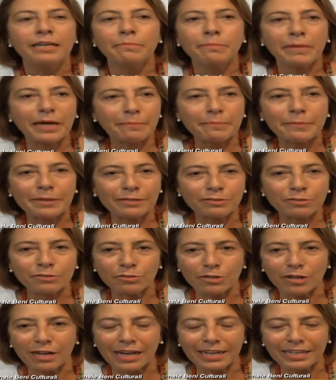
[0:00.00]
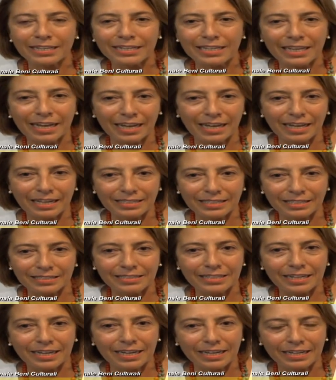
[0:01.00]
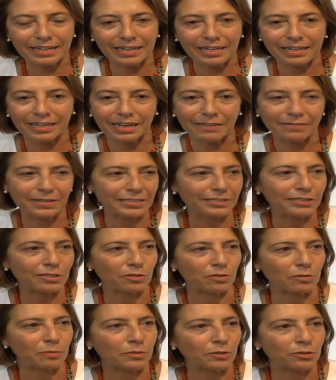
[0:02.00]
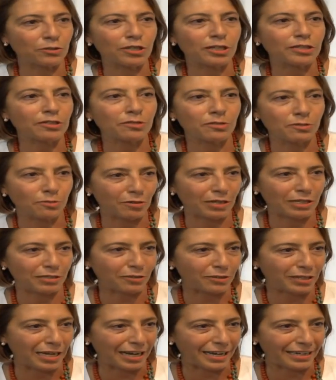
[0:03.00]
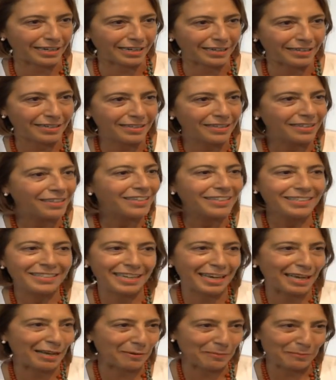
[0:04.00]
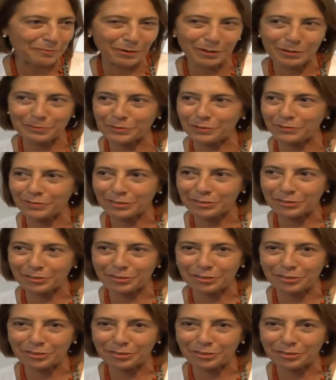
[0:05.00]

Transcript: ma penso anche ad andare avanti con un progetto sulla dogana che è un po' il mio vecchio